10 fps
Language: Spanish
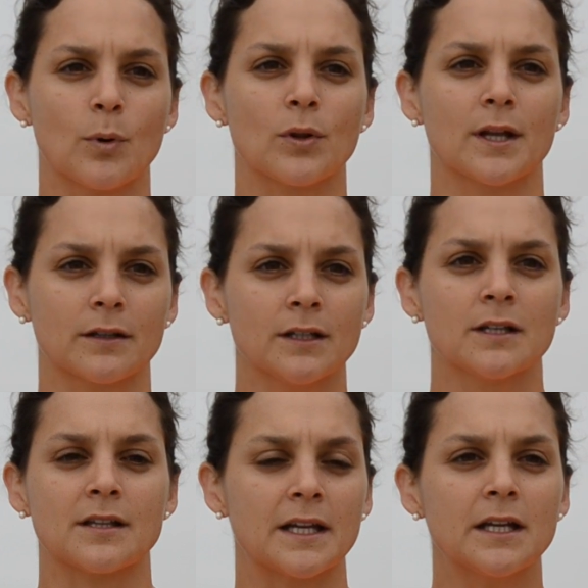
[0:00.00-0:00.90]
poder
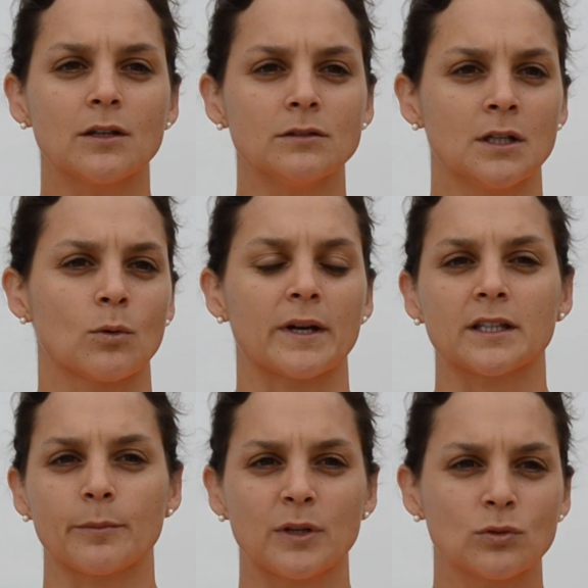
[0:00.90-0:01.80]
salir
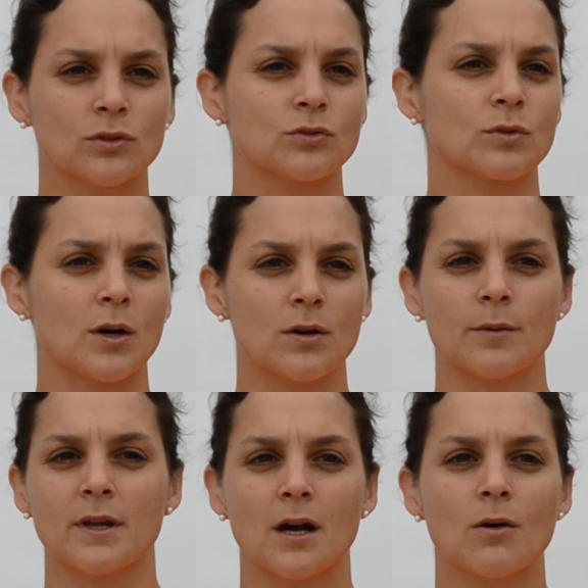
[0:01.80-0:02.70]
40 minutos, una hora,
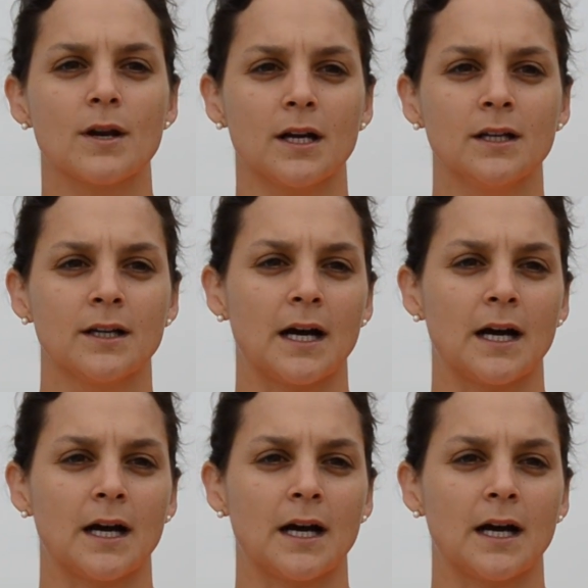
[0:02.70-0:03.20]
media hora,